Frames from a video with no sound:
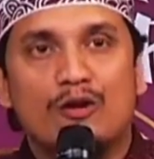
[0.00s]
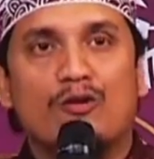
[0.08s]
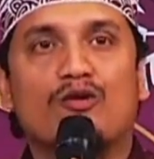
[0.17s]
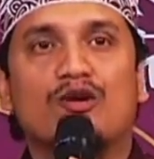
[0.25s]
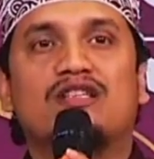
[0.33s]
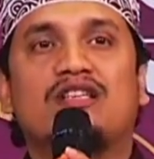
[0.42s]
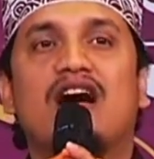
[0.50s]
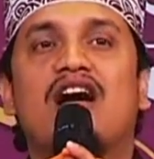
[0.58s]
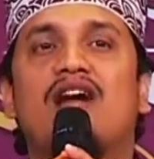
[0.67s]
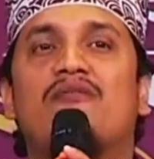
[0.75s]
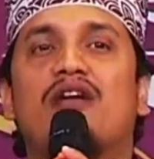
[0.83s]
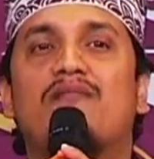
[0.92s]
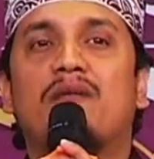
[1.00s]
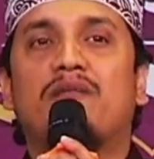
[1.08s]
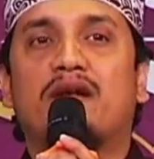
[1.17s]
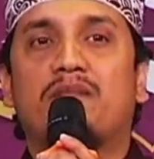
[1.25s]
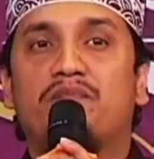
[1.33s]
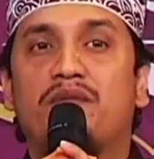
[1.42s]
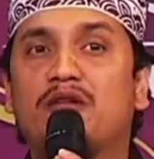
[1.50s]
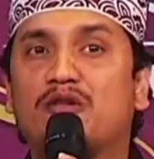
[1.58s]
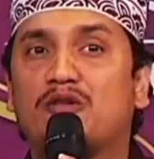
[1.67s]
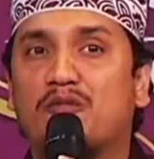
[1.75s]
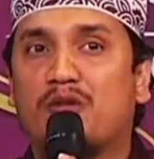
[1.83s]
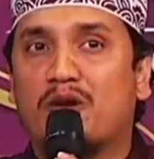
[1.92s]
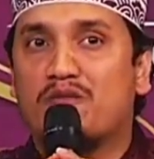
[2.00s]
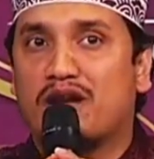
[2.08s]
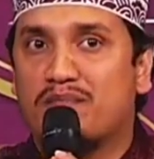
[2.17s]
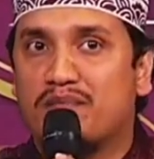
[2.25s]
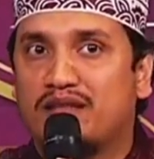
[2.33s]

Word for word: কোনো সাহাবার ব্যাপারে বিন্দু পরিমাণ